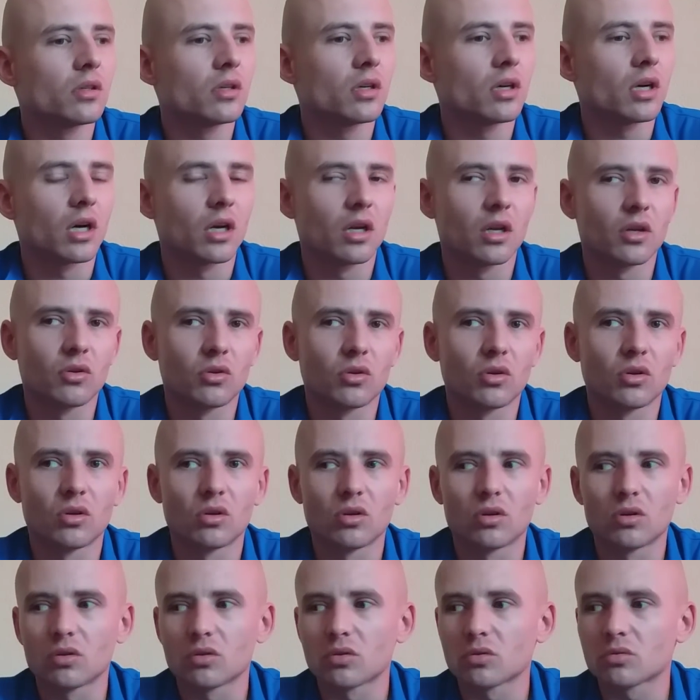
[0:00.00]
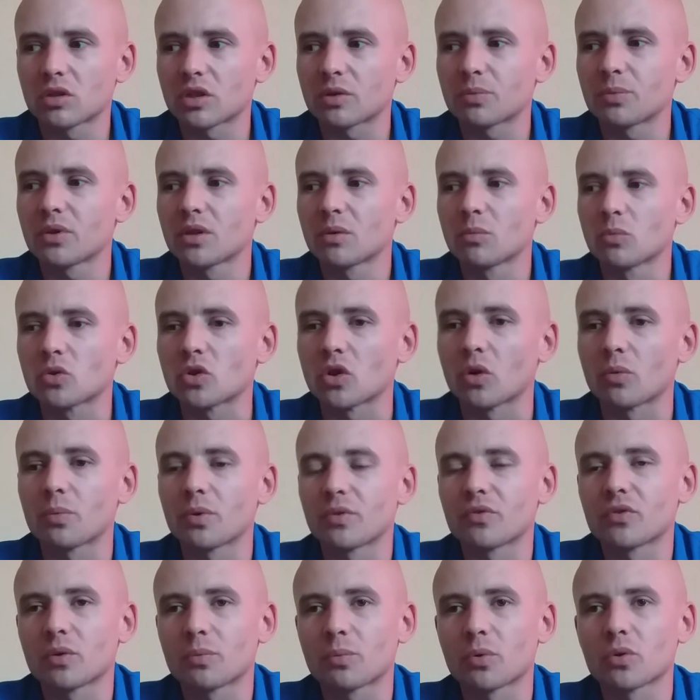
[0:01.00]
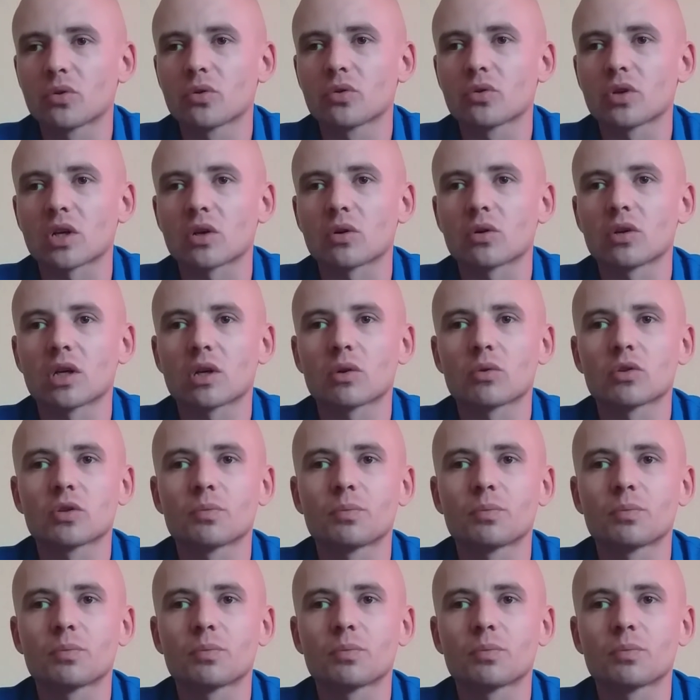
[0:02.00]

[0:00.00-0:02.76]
Ale no też będę musiał pewnie podjąć jaką, jakąś